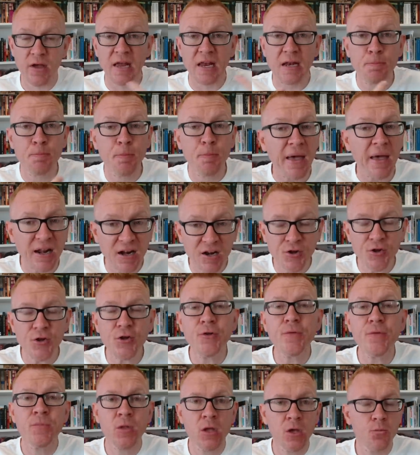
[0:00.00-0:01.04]
el
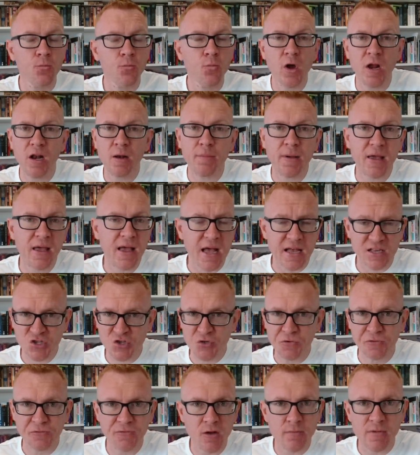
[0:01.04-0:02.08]
perro vuelve a
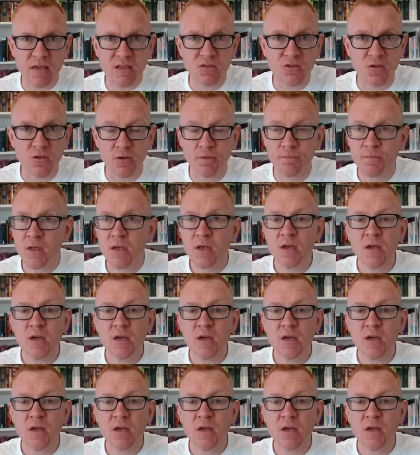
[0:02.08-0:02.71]
su vómito,